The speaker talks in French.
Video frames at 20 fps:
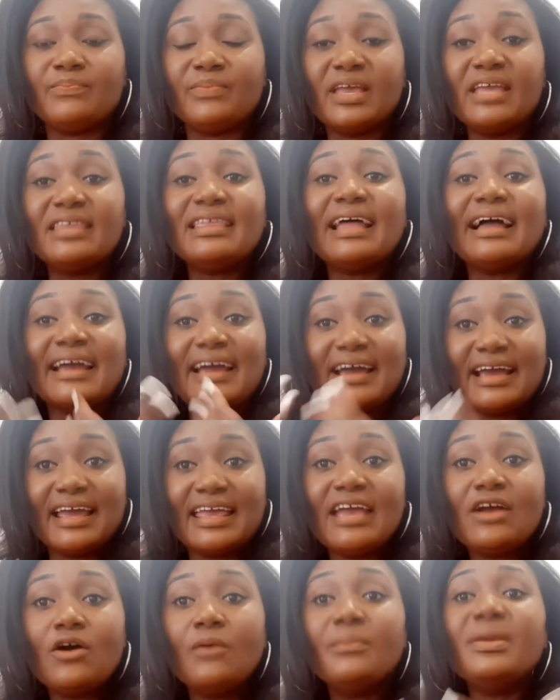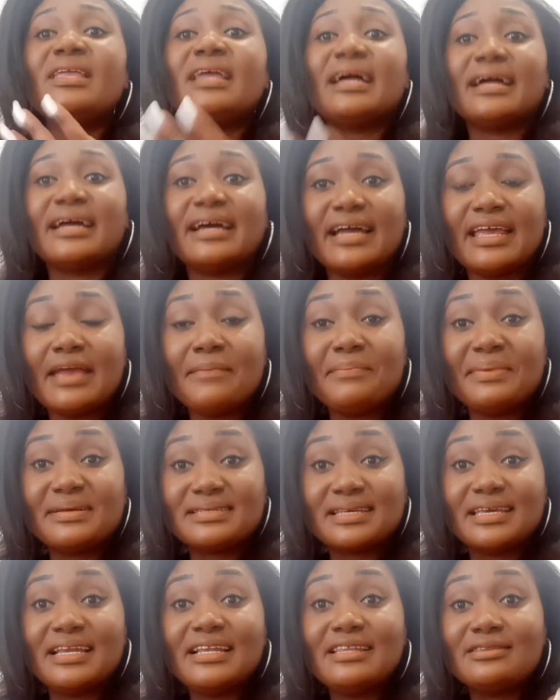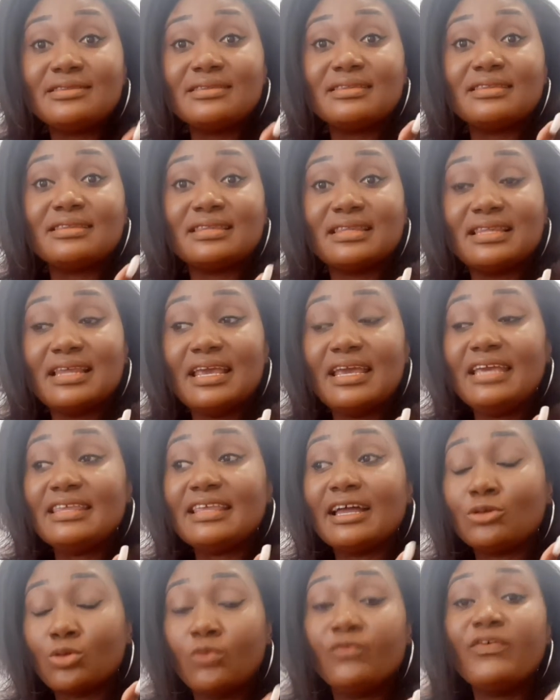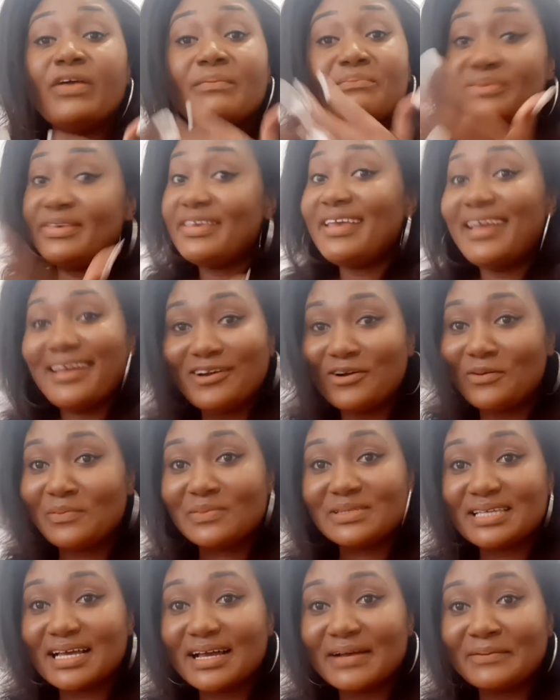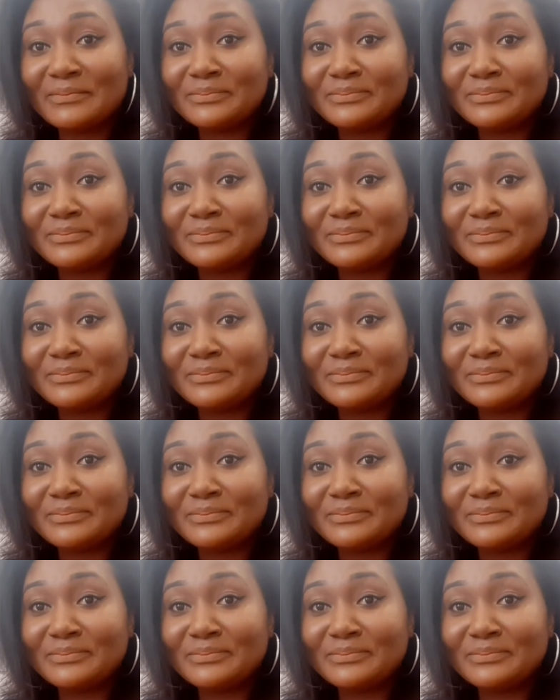Il t'a créé comme il t'a créé parce qu'il il, t'a trouvé bien comme ça.